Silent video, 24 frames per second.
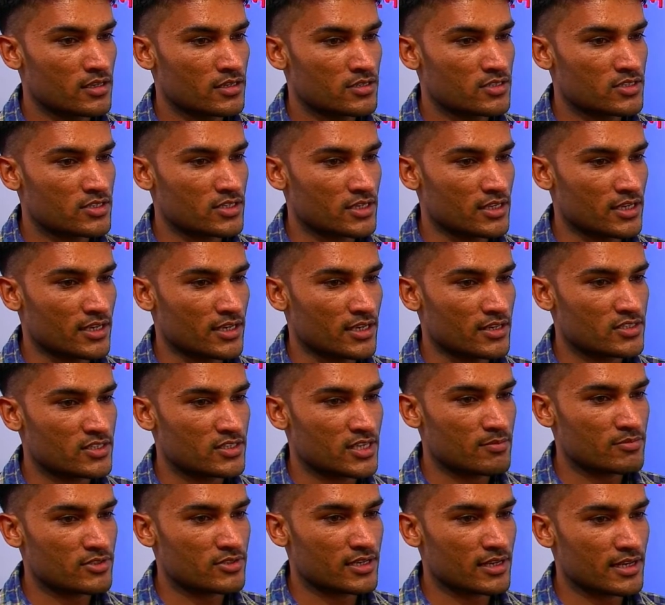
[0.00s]
सी
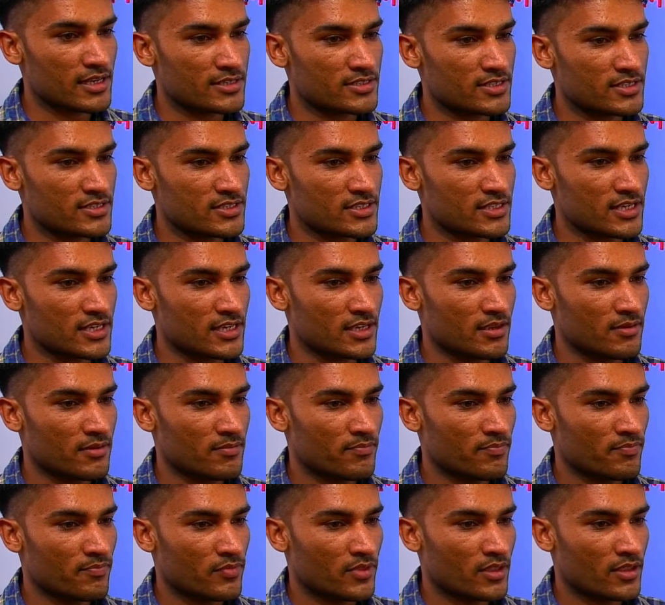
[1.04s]
सैमसंग गलेक्सी सी
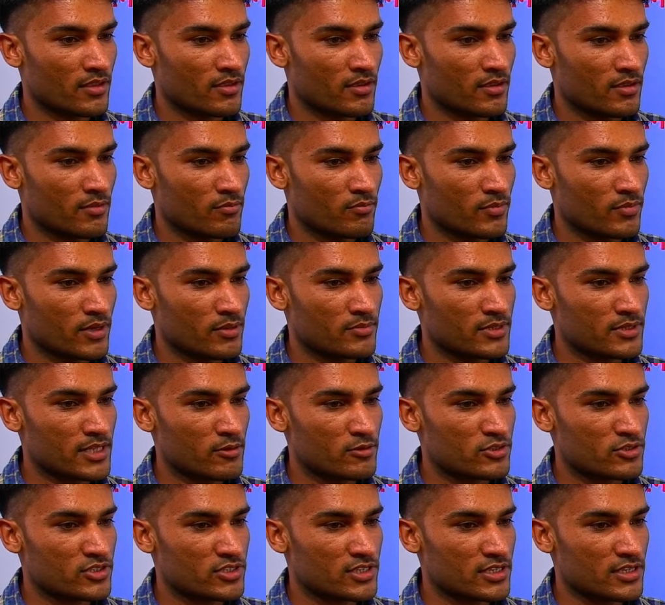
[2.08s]
ब्रह्मदेव
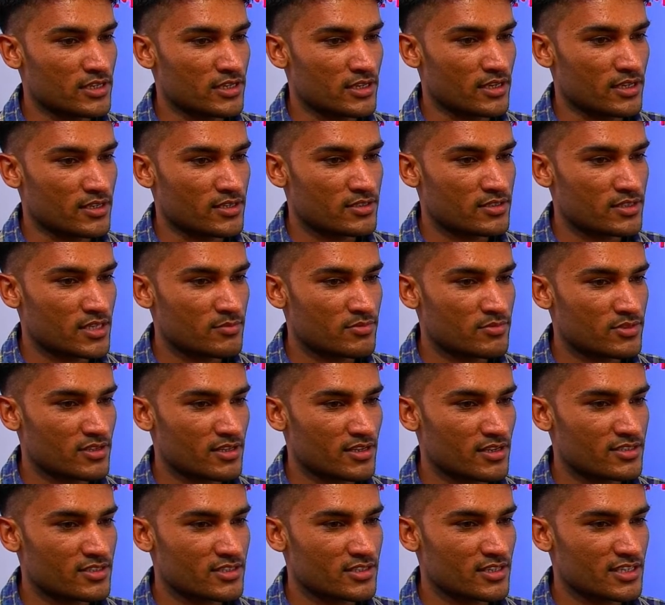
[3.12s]
सी सैमसंग
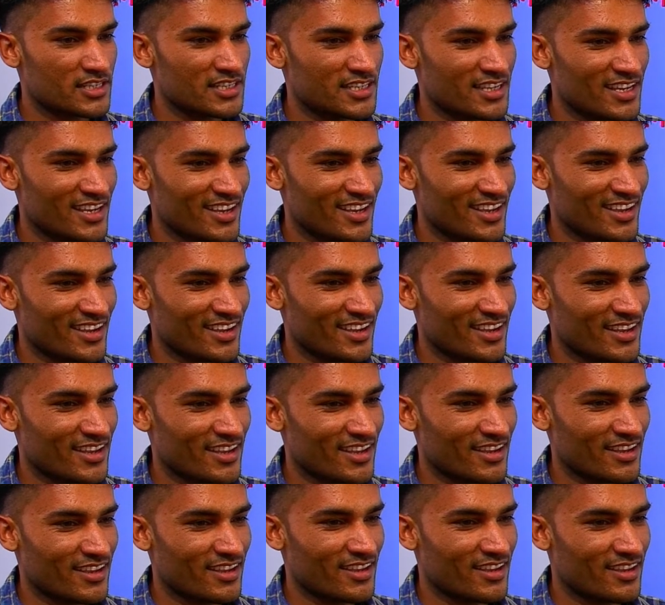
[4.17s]
गलेक्सी डी
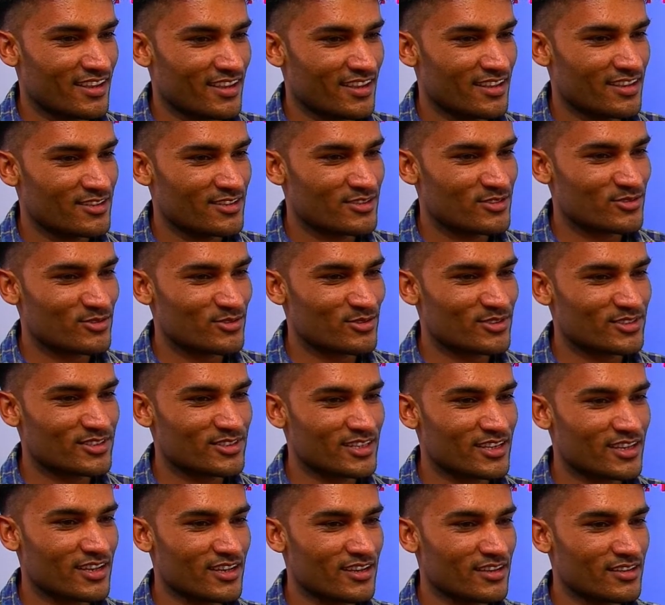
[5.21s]
सुनीता
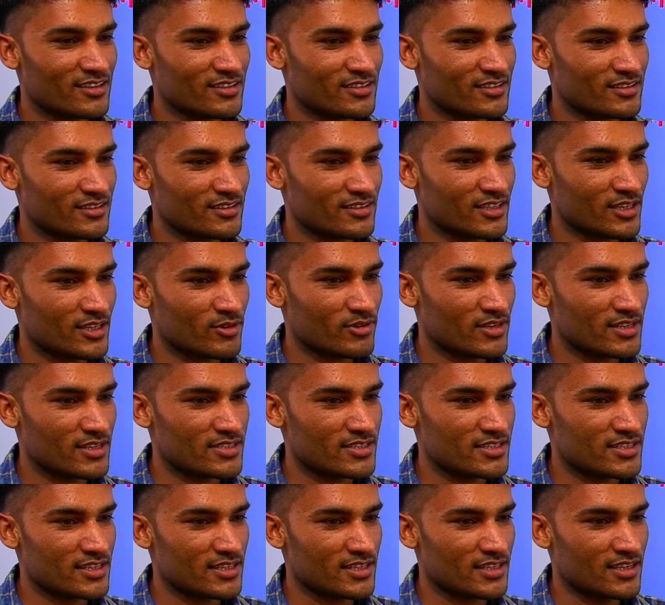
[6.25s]
देवना
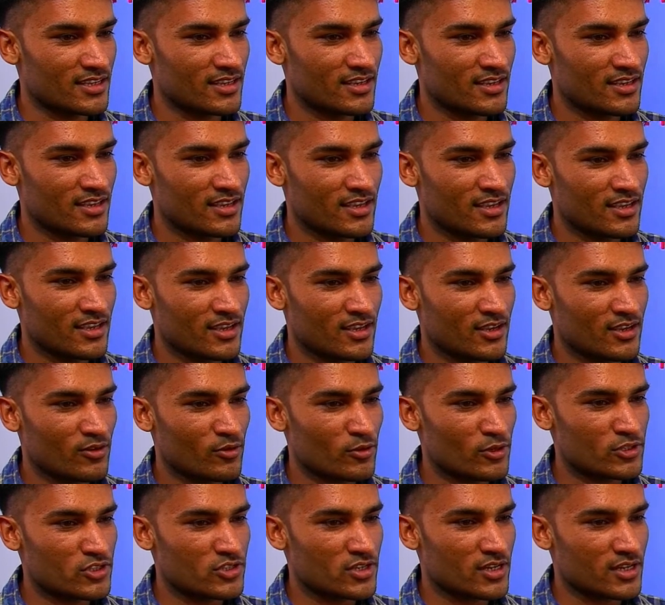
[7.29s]
सी
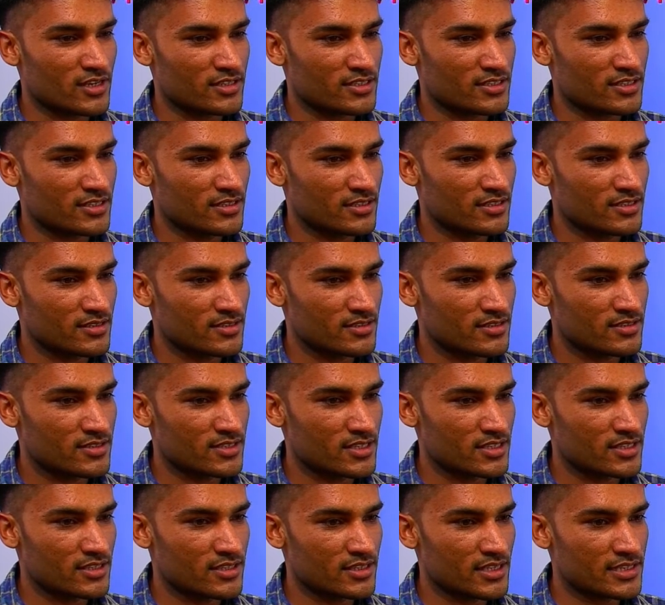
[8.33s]
रोहित जाट
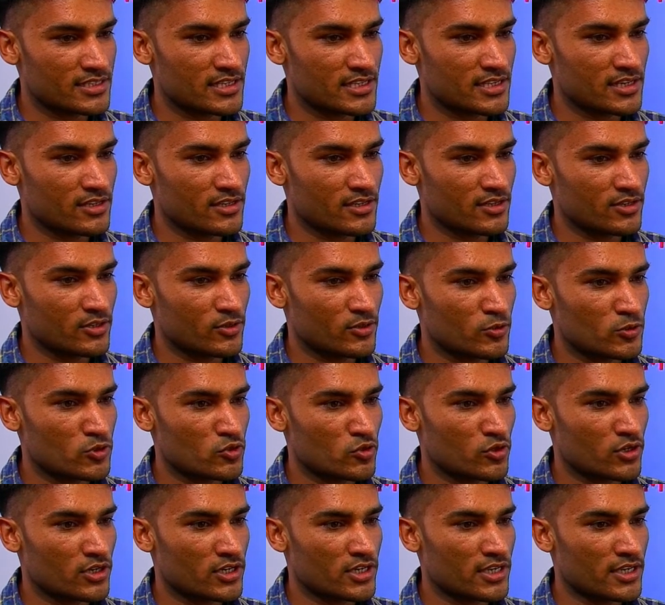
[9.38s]
सी तेजल
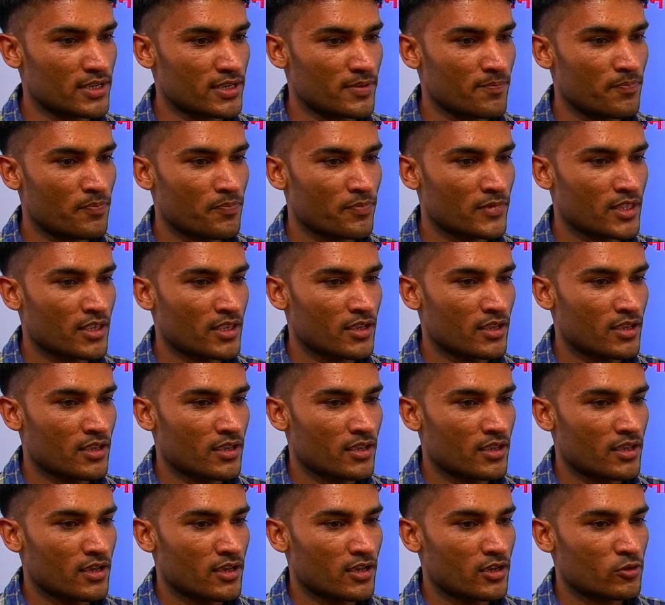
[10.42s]
न्यूसोंग डी
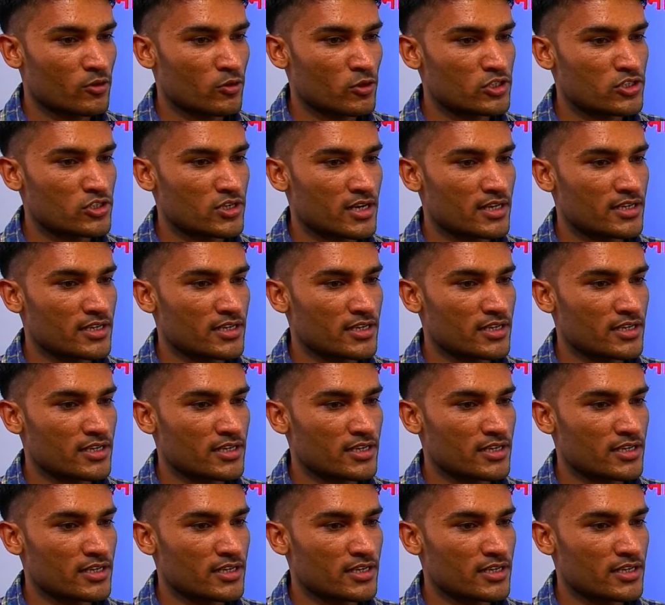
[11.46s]
रोहित जाट